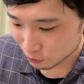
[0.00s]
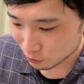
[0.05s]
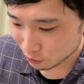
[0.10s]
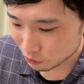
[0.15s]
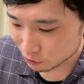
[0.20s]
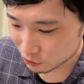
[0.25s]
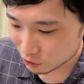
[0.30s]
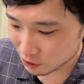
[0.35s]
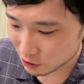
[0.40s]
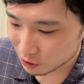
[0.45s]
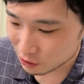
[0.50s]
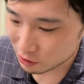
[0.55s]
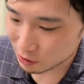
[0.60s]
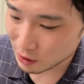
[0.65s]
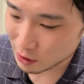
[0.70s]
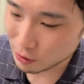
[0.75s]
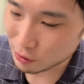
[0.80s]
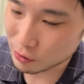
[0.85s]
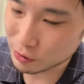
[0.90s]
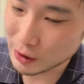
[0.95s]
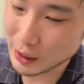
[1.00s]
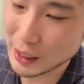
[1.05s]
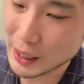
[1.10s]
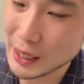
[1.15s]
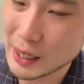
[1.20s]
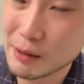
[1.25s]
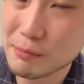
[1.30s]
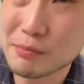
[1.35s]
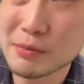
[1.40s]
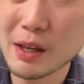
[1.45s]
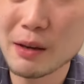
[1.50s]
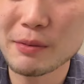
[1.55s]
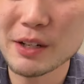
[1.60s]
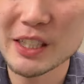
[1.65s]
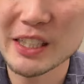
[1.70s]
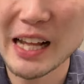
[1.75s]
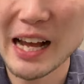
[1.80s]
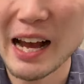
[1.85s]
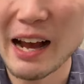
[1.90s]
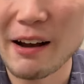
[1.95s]
奥にずれこ、あ見え
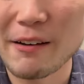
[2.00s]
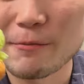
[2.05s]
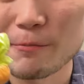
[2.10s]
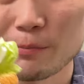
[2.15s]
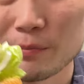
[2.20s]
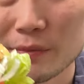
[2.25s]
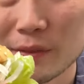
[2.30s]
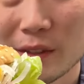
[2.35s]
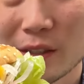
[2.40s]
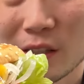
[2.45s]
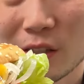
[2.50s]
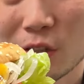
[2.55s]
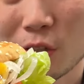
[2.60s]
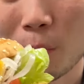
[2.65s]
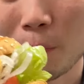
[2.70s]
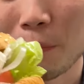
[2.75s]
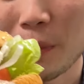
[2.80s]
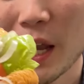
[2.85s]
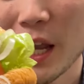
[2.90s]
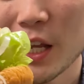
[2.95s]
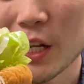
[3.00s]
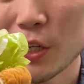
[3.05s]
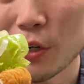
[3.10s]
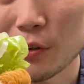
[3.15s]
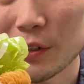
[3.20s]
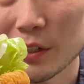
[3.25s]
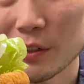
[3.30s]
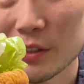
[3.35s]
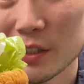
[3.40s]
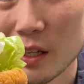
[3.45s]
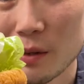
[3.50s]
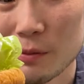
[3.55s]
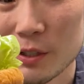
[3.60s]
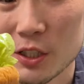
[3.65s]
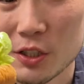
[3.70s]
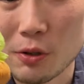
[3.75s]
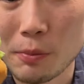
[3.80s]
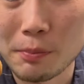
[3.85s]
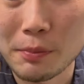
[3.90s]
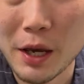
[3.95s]
ましたトメイドでござい
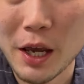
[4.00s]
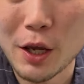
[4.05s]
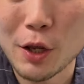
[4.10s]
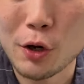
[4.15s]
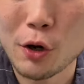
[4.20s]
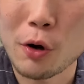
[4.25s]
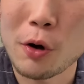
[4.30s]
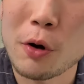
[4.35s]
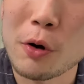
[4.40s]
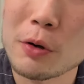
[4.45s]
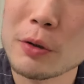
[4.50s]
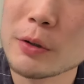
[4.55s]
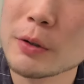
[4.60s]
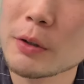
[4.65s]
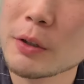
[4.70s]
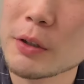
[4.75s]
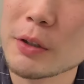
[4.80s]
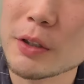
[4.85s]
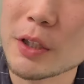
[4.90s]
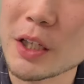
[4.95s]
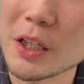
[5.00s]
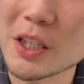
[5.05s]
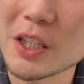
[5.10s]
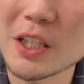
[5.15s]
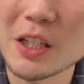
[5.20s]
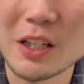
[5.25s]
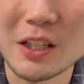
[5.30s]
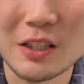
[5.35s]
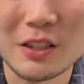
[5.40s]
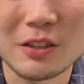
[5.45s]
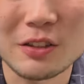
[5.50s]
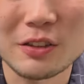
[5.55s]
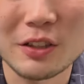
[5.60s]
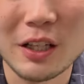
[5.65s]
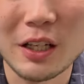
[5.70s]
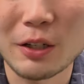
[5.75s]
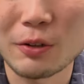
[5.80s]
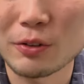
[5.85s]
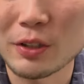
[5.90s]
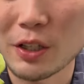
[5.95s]
ます。トメイド。で、イギリス
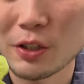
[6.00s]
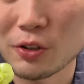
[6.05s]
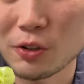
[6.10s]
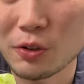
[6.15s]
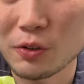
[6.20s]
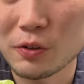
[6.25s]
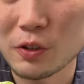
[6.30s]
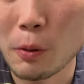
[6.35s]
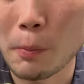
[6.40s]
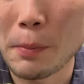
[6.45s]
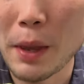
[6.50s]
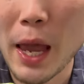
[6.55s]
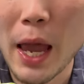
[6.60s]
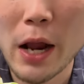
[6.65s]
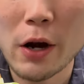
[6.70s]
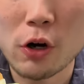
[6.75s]
英語だとトメ